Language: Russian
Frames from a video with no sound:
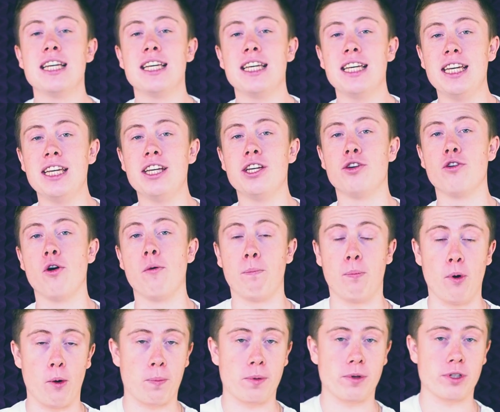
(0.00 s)
и ее
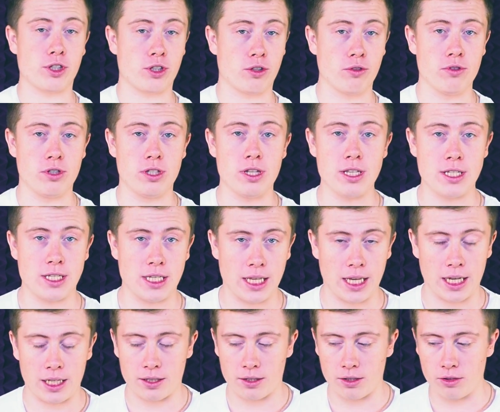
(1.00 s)
попросту здесь
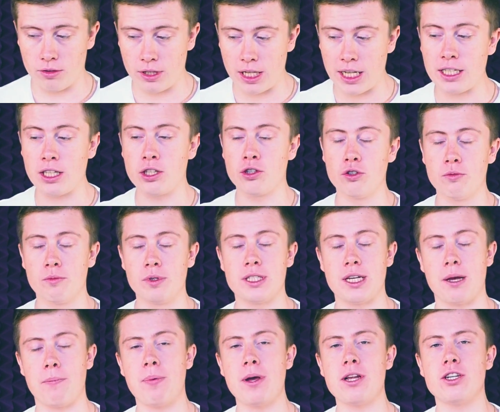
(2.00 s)
нет. Но на надо думать,
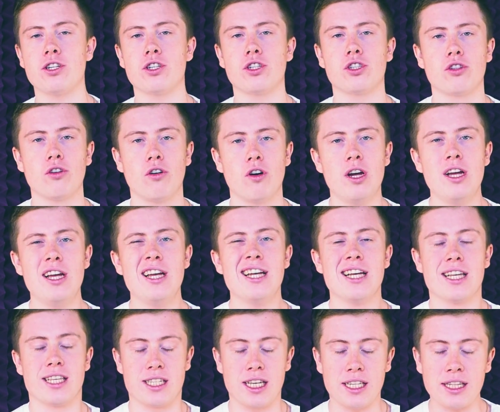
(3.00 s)
опять же, что
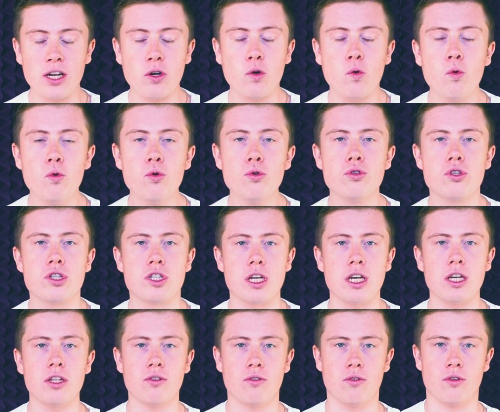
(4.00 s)
за такую
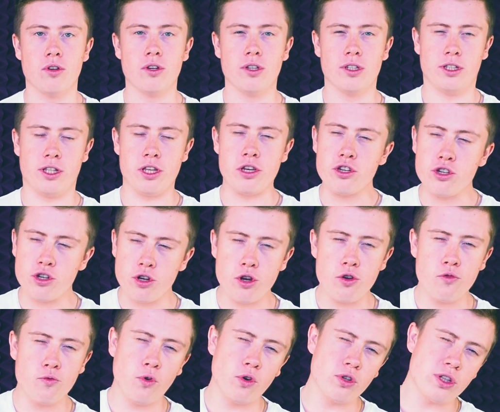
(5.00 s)
цену, да еще и
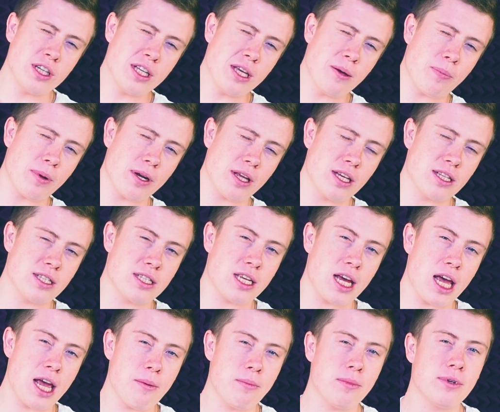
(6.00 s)

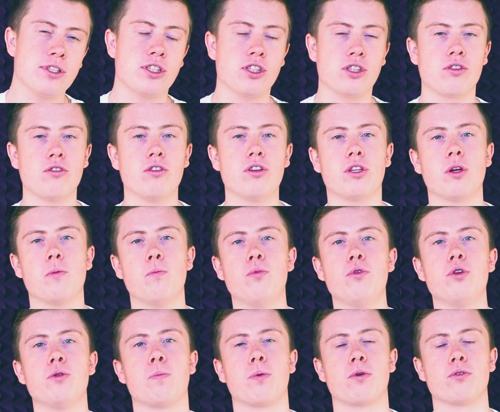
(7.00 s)
водонепроницаемость, но ну, это
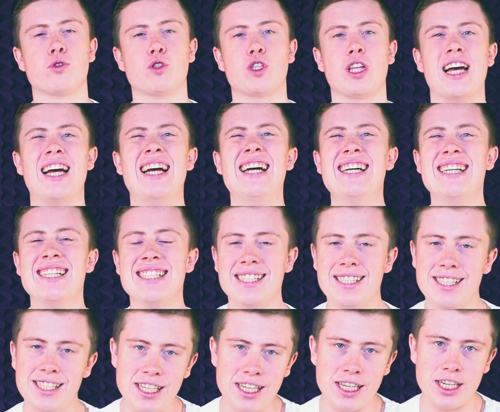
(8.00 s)
будет просто
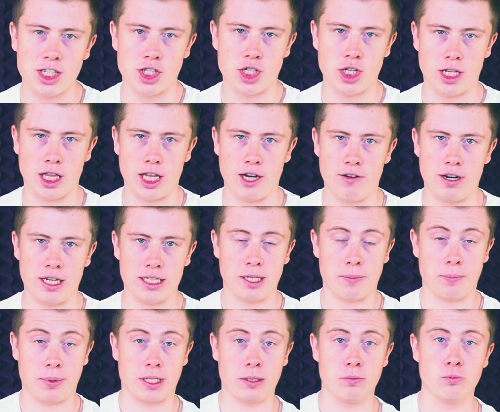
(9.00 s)
дико жирновато,
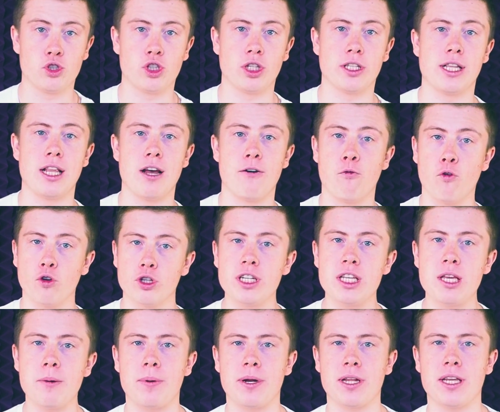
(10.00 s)
потому что для
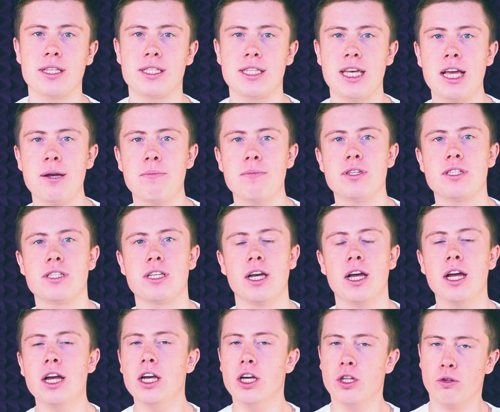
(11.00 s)

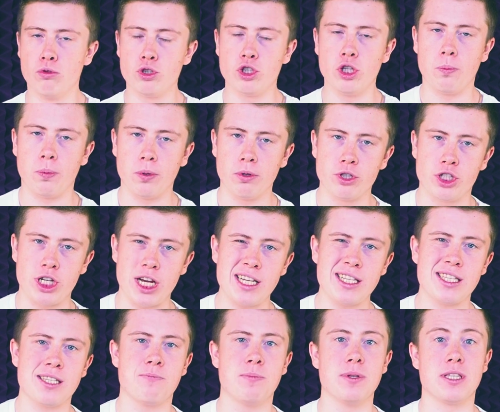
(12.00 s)
водонепроницаемости нужно
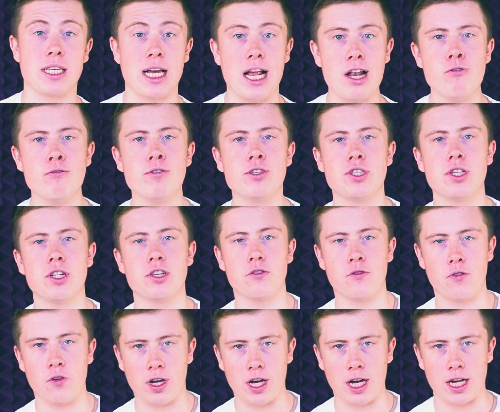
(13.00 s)
получать специальную
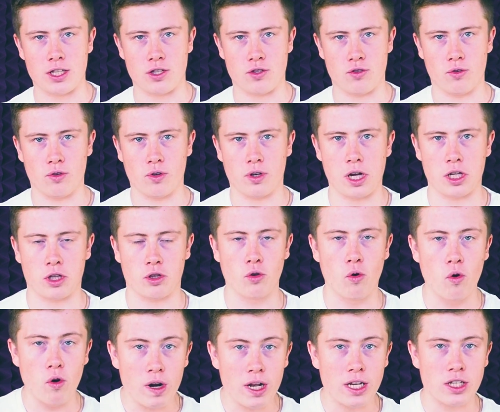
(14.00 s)
сертификацию,
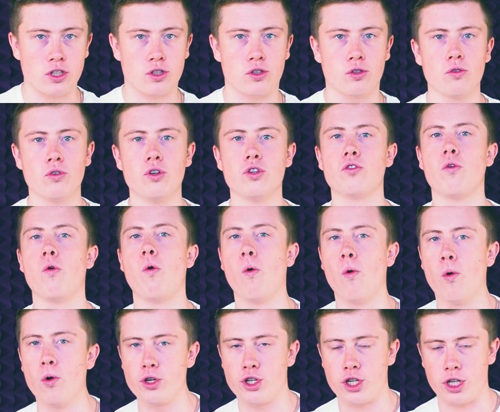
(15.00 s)
которая стоит
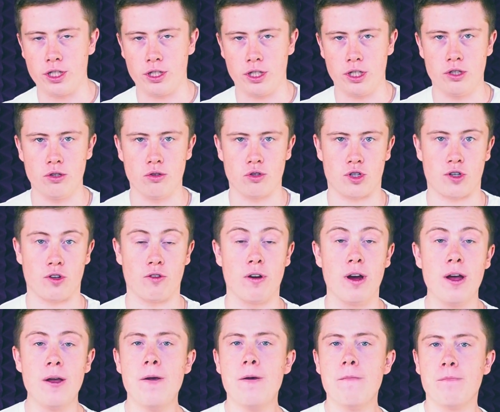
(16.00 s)
очень недешево.
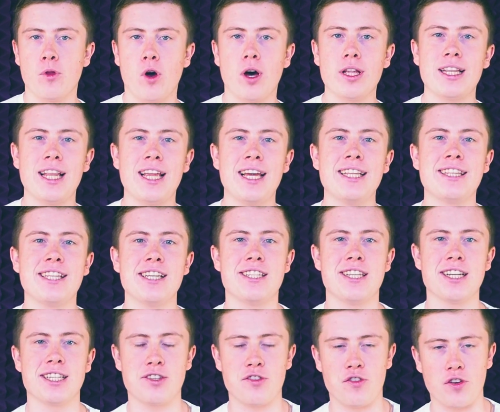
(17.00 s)
Ну а для этой
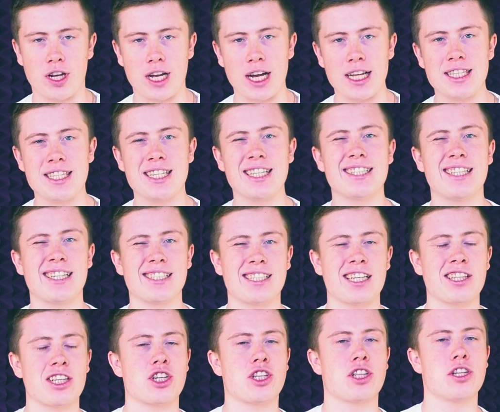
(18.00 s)
сертификации
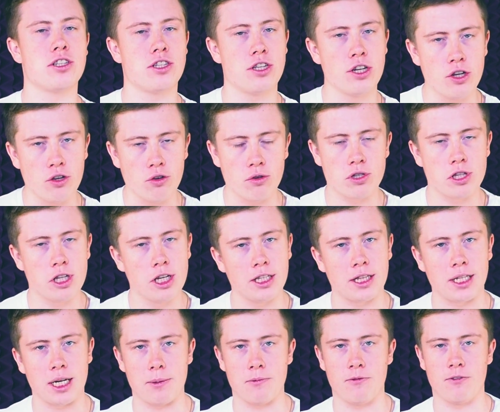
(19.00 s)
достаточно серьезные
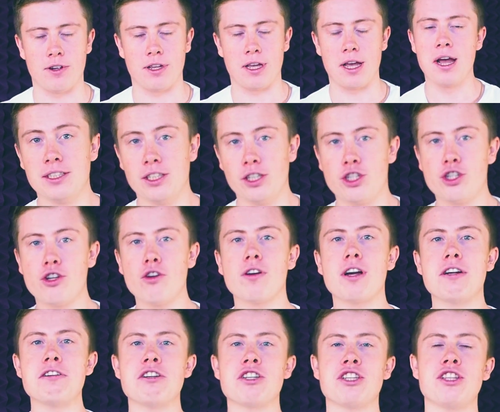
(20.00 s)
требования. Еще,
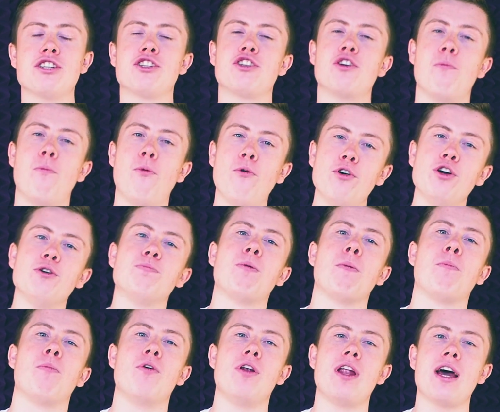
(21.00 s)
конечно же, будет
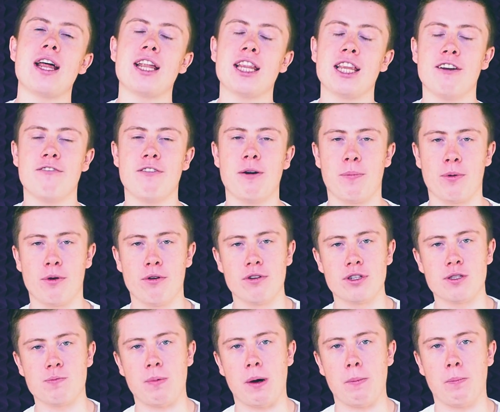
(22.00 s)
популярный
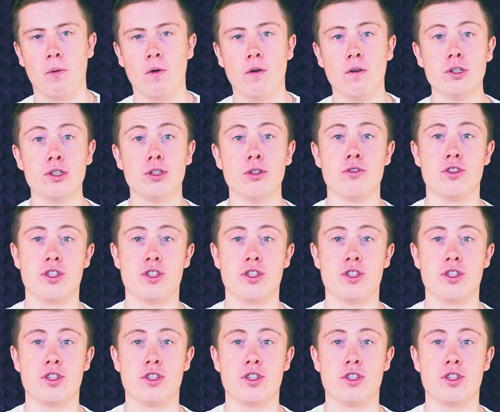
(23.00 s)
вопрос по поводу